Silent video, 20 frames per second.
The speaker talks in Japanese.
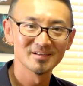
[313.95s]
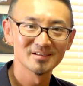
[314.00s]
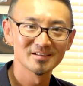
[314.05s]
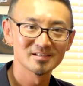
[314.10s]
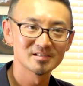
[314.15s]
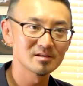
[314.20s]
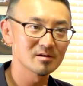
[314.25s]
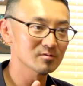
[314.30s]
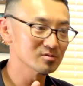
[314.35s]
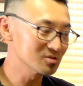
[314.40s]

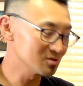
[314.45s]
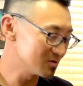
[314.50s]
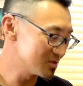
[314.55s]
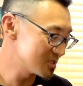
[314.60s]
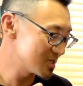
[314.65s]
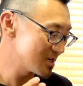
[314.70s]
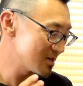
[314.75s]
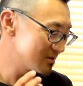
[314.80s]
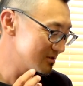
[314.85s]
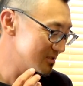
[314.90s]
でもそう
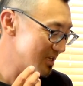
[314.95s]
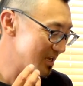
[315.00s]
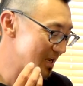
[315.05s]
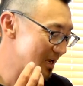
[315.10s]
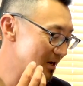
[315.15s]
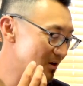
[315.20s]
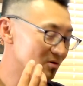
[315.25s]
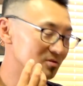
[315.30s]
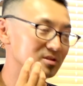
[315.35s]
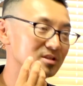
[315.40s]
じゃなくて
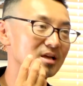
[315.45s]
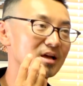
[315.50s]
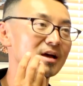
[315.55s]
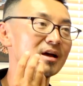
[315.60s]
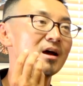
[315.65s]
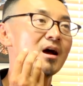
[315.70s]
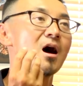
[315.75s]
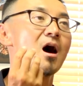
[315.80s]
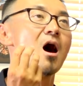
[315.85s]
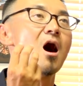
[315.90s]
英語って
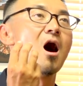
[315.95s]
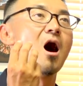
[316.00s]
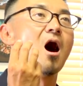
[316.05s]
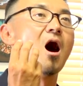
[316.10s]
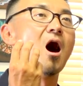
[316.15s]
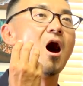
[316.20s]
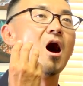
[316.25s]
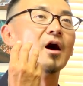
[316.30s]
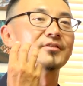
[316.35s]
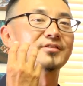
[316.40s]

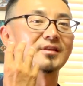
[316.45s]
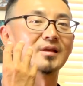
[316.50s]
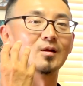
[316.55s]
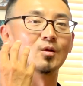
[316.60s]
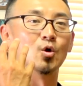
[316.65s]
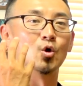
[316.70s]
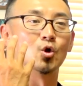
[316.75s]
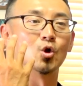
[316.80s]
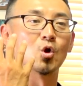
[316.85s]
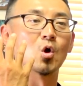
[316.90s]
はーって
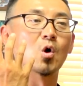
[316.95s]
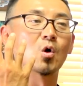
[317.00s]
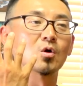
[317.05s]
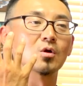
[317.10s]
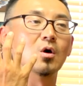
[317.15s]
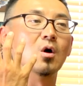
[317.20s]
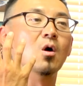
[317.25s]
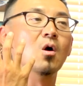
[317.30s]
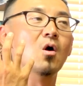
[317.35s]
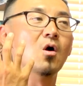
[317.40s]
喉の奥
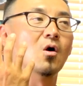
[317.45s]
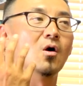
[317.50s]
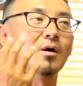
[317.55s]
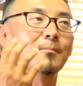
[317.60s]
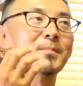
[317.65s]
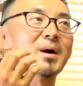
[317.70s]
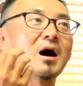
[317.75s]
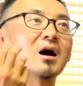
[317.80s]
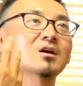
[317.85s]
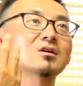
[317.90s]
の方、
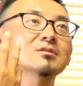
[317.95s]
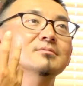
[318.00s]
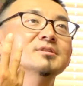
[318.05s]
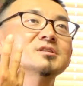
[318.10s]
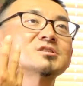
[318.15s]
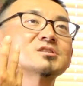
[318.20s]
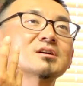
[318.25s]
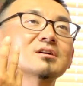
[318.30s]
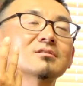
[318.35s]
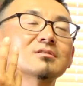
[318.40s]
まあ、あくび
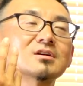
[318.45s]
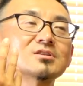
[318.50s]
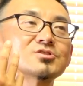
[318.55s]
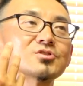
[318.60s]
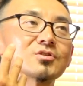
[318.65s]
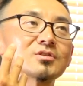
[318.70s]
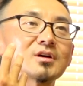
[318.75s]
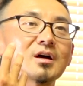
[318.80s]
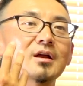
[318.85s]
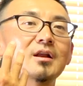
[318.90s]
したような
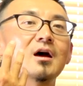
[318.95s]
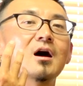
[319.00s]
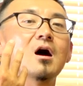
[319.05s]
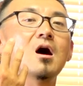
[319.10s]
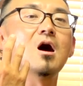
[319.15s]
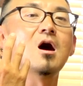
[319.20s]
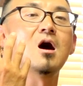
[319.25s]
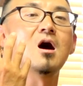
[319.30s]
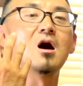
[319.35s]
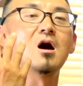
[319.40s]
状態で
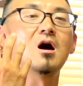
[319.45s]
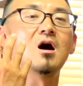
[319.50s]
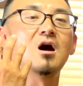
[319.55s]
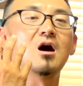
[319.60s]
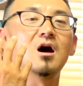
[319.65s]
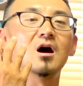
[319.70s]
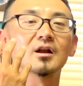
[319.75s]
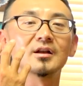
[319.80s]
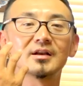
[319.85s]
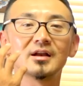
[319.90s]
はーはー
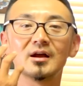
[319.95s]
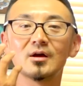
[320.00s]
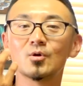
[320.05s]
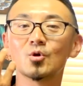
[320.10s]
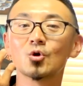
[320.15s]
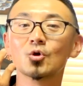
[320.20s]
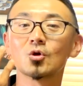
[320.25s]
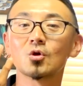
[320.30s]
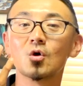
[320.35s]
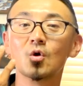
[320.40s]
はーって
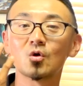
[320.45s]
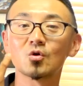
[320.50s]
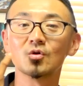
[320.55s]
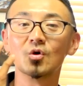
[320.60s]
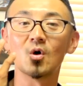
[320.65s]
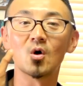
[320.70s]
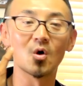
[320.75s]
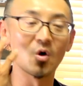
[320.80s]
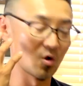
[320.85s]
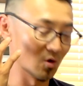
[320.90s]
喉の奥
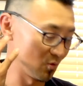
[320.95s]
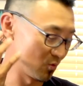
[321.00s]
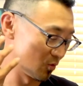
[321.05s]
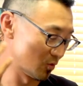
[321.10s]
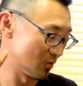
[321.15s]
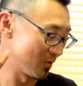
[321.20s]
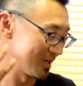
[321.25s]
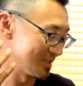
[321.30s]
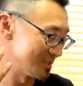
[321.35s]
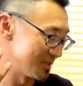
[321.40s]
の方を
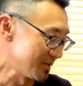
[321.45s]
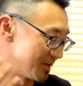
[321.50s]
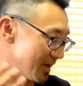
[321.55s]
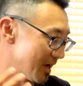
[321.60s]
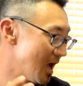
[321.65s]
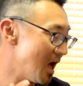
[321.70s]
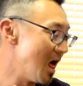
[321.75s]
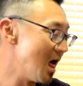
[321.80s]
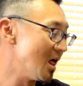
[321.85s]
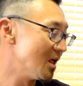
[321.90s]
震わせて、
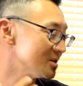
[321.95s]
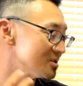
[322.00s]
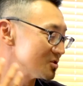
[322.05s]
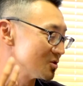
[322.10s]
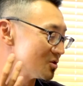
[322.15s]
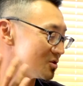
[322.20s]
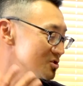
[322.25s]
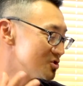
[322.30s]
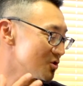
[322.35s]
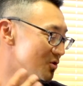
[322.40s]
そ
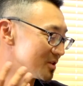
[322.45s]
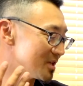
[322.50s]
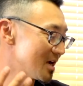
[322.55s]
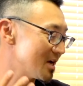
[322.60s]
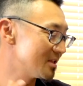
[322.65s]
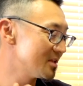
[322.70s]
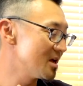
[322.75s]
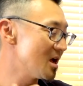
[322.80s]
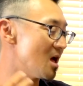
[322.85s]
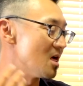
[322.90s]
の状
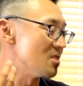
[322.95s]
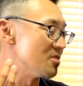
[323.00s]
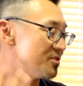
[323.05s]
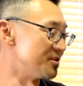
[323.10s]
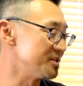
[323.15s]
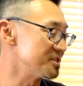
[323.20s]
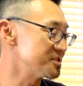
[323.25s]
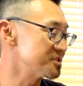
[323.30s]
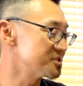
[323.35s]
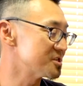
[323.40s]
態で
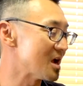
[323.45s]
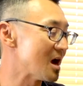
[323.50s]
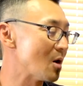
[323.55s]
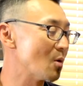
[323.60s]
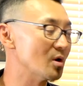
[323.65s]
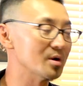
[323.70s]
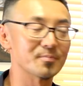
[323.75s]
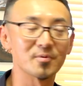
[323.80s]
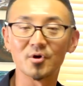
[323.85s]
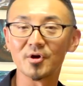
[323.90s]
This is
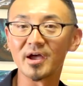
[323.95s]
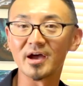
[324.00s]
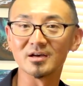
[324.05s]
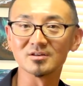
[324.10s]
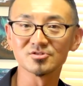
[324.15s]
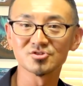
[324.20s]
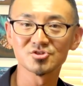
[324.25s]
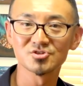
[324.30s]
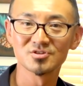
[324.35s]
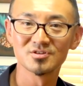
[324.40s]
how we
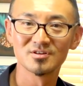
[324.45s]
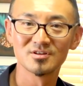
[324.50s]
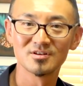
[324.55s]
pronounce、